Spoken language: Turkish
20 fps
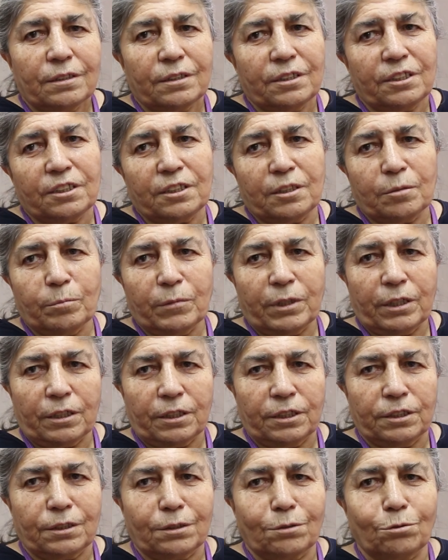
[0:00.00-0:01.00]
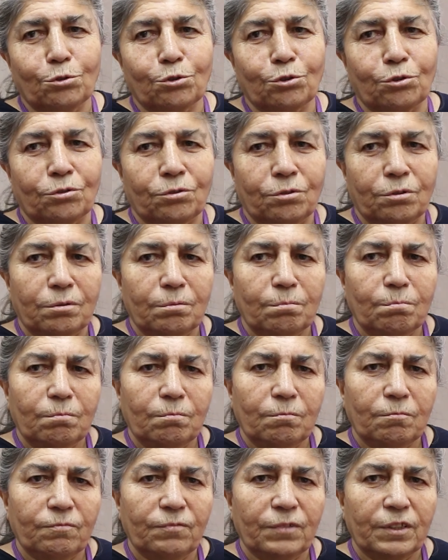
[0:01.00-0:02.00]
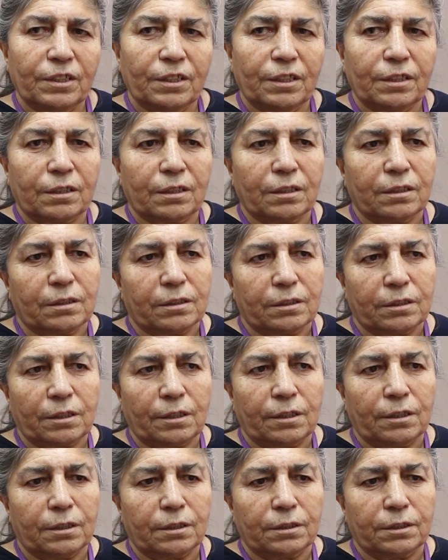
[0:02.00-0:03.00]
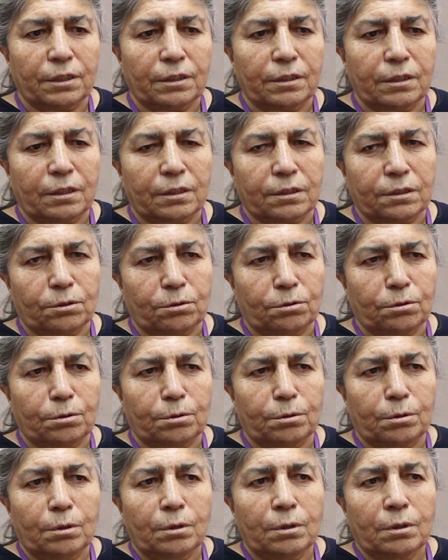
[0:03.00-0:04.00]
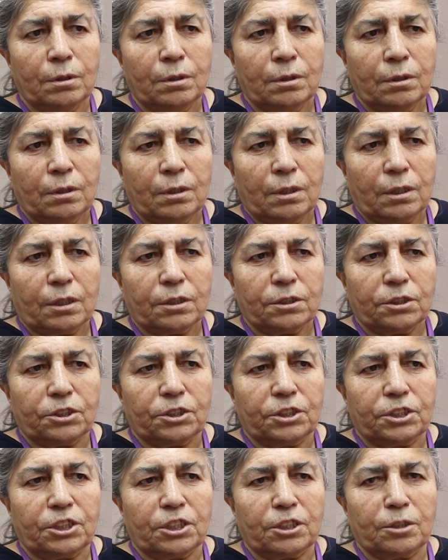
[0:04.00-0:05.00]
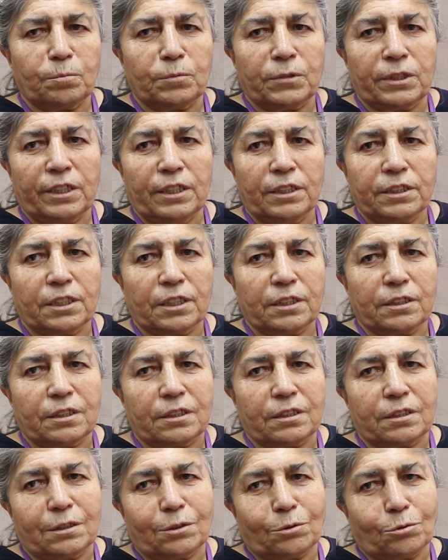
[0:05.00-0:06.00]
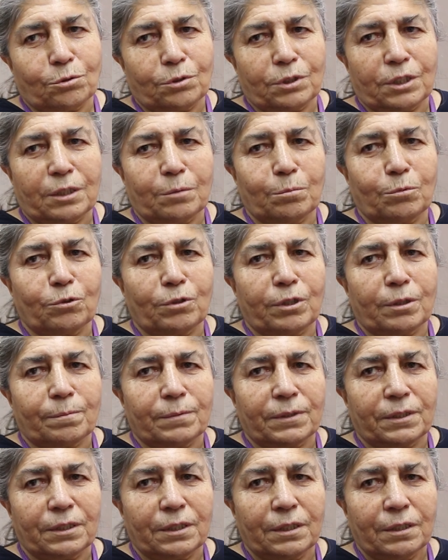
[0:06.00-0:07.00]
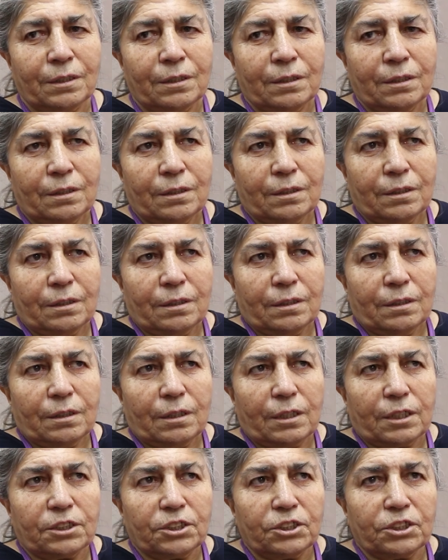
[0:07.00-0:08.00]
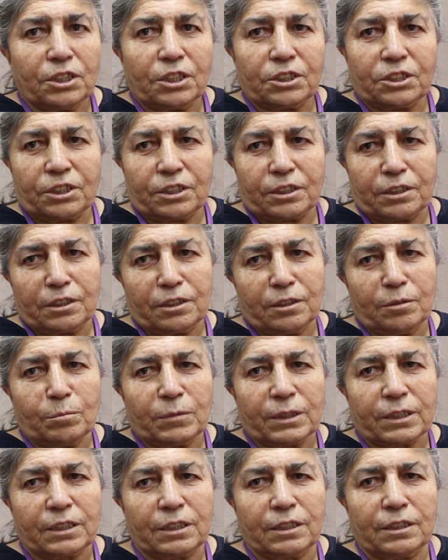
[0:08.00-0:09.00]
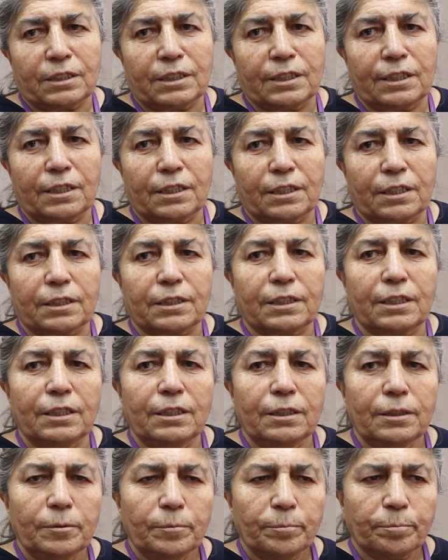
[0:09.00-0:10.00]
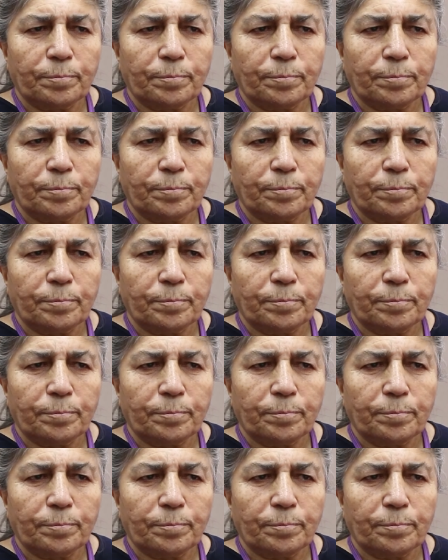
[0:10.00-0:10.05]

ihtimalini düşündüm ve arkadaşlar yıllarca o acıyı çekmişler. Tekrardan onlara böyle bir acı yaşatılmasın diyerekten